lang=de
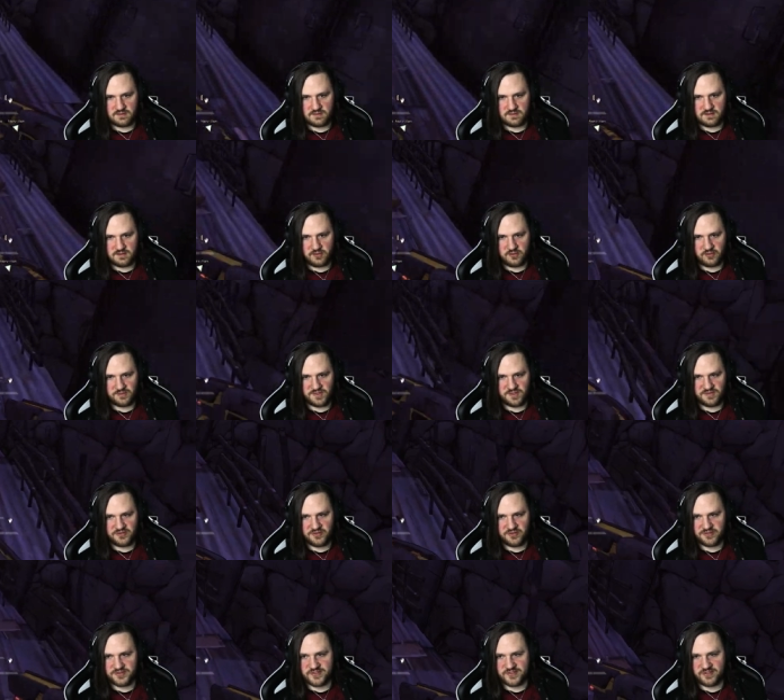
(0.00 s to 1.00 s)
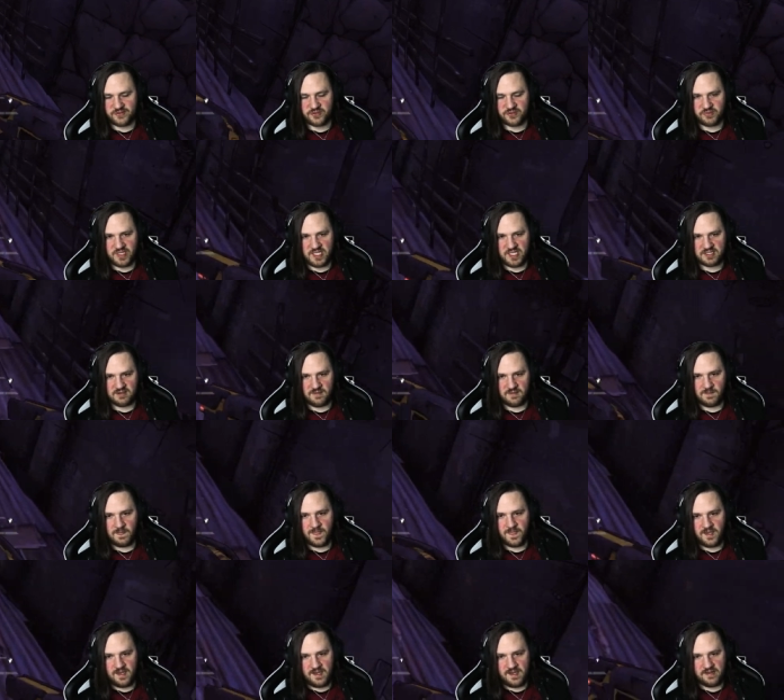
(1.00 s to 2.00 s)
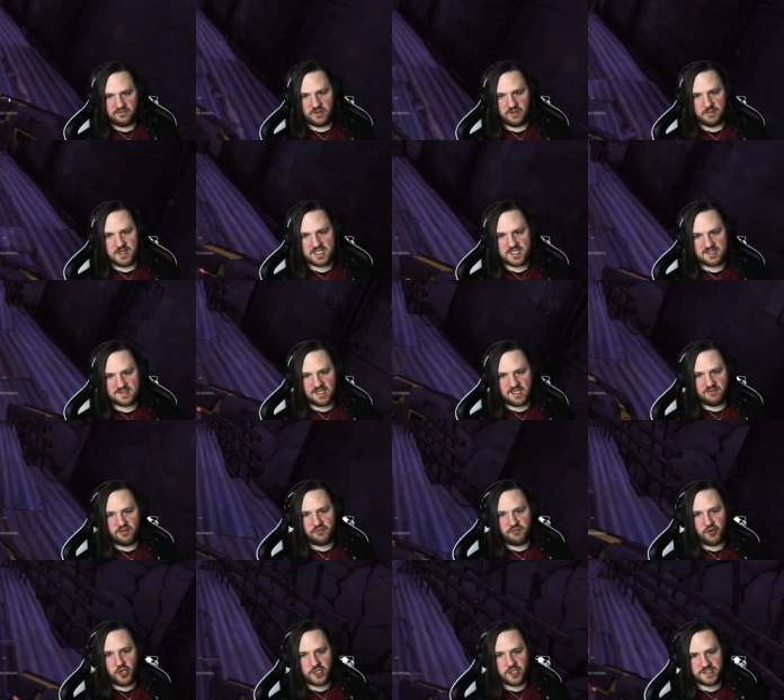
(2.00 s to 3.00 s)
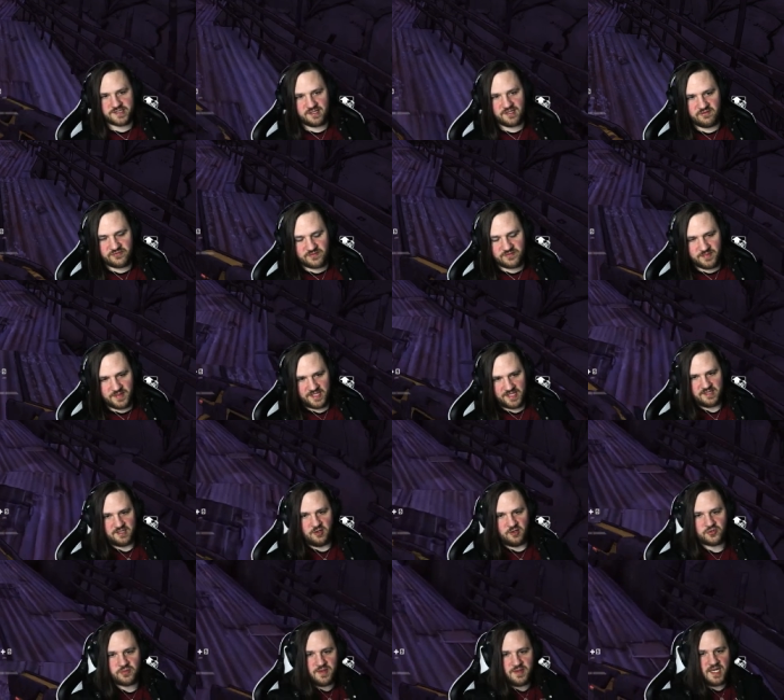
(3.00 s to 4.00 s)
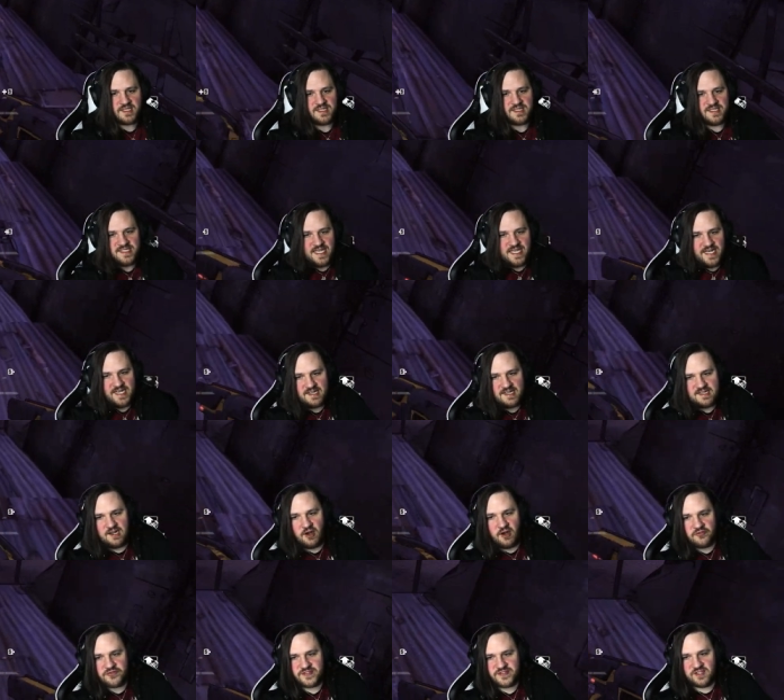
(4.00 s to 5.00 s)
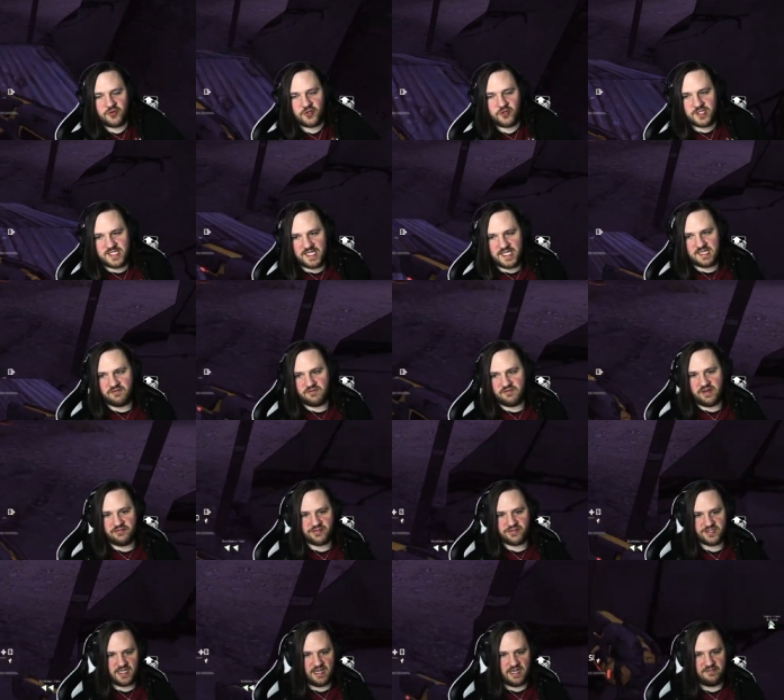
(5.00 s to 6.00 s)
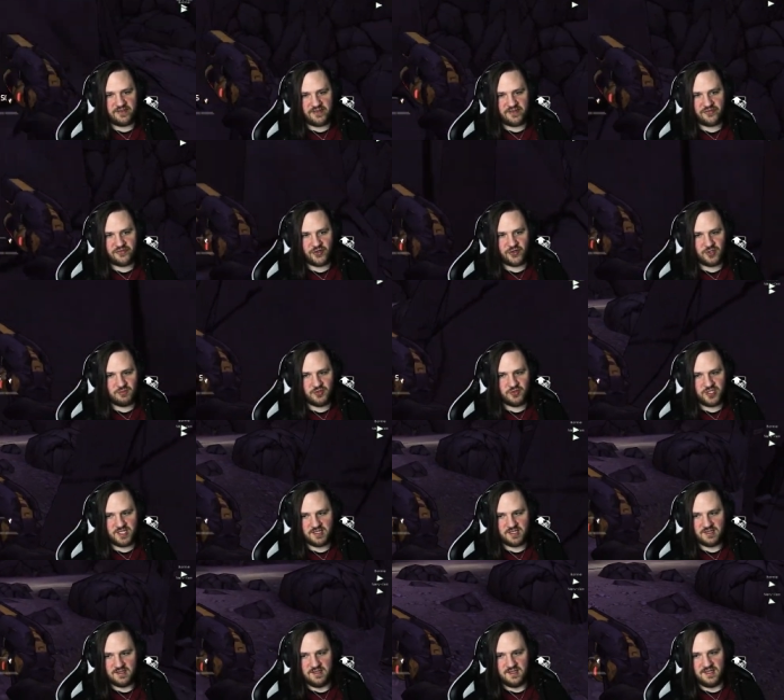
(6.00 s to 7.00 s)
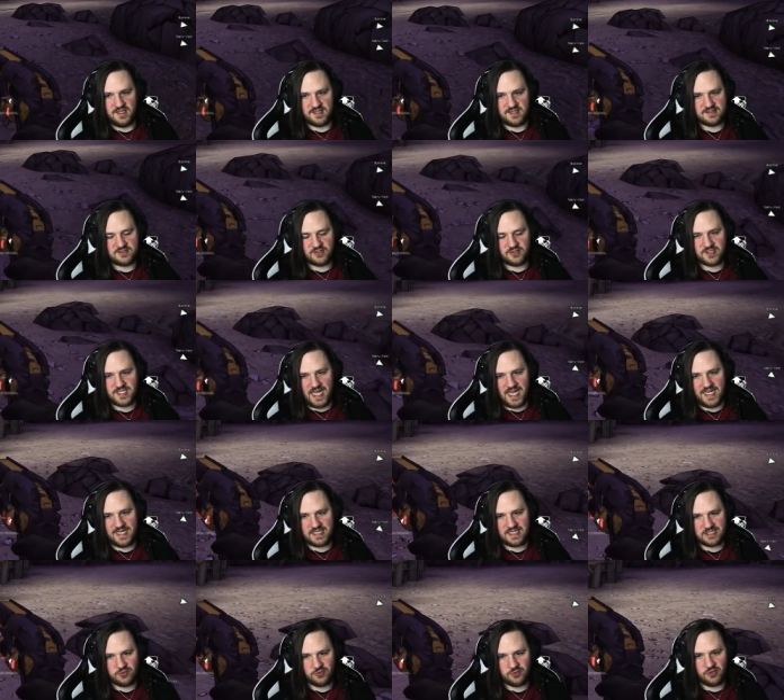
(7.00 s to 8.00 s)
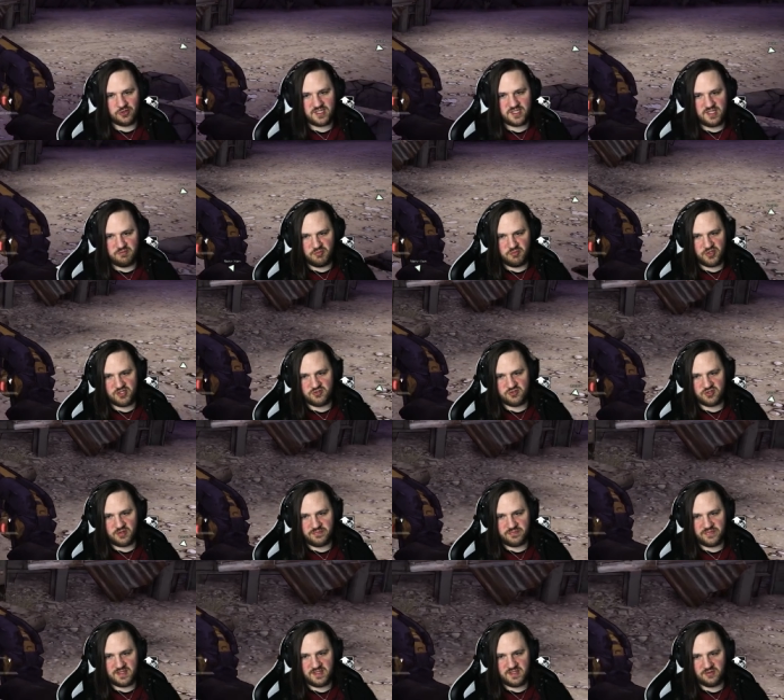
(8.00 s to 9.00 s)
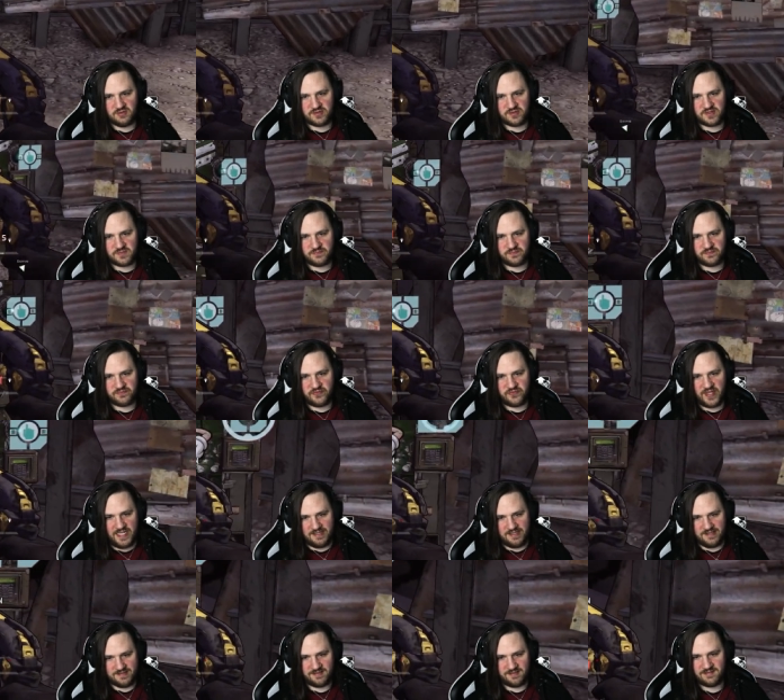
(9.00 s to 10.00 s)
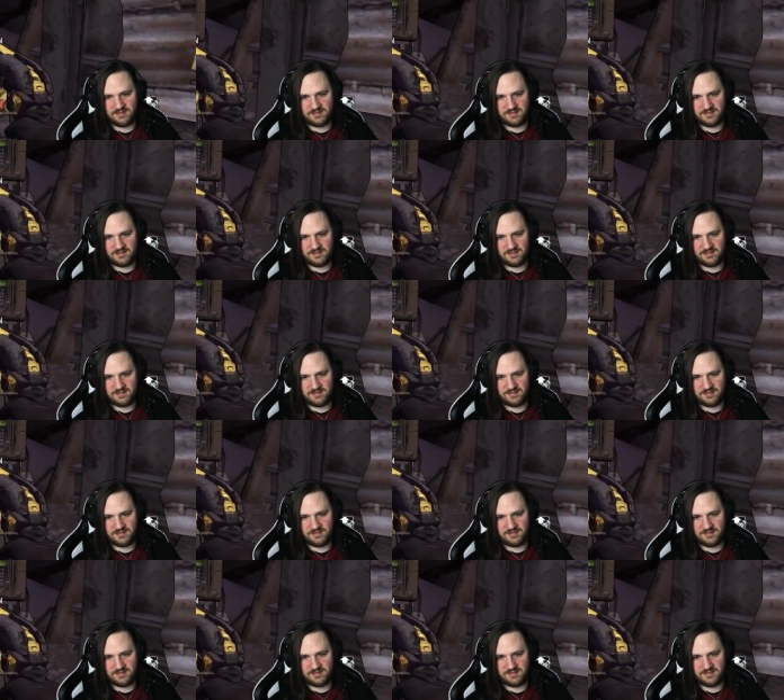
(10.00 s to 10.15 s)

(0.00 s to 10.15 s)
Na, guck mal, da vorne sind Automaten. Wir machen jetzt einfach folgendes auf, bei den Automaten. Jeder kauft sich von jeder Waffe einfach volle Muni. Dann sollte eigentlich nur noch die Muni droppen, die uns fehlt.